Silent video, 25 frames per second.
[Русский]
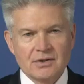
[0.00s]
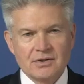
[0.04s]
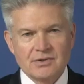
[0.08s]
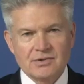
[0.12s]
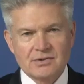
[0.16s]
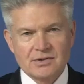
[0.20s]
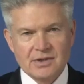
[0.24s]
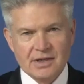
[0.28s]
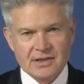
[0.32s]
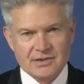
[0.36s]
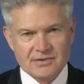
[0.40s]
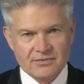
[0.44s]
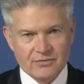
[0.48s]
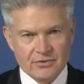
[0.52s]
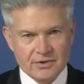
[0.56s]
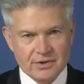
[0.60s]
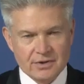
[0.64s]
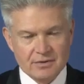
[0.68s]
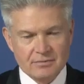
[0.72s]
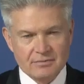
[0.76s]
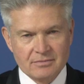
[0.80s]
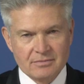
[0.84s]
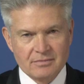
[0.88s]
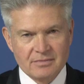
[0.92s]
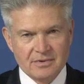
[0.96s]

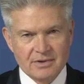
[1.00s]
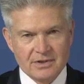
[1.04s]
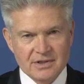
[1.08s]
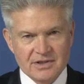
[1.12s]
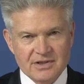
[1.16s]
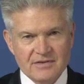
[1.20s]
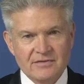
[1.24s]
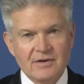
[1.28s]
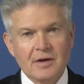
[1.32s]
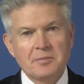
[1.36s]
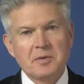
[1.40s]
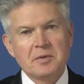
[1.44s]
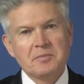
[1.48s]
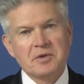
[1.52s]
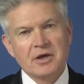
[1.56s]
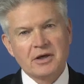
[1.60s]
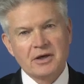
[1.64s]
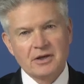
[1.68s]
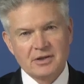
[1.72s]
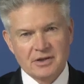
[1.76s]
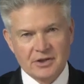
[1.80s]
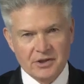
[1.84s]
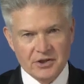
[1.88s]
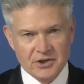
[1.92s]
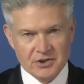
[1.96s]
Здравствуйте, с вами
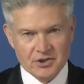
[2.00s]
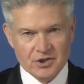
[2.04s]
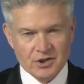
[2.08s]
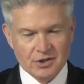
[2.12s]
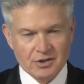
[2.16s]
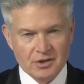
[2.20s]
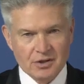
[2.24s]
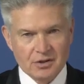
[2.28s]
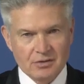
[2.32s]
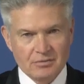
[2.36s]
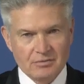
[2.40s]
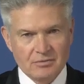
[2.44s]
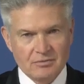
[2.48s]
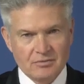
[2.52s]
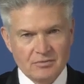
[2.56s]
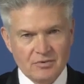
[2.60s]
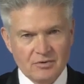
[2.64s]
Михаил Кириченко.